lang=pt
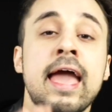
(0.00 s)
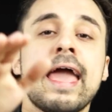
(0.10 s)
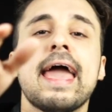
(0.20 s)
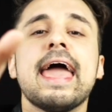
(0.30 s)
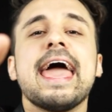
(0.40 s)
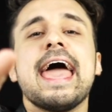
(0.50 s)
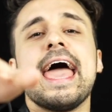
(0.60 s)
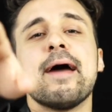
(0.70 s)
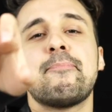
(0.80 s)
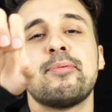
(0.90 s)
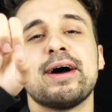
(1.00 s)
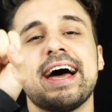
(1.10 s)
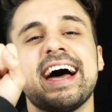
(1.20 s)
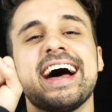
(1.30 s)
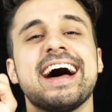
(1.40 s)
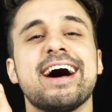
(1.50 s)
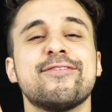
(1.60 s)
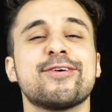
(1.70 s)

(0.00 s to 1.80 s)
Epa!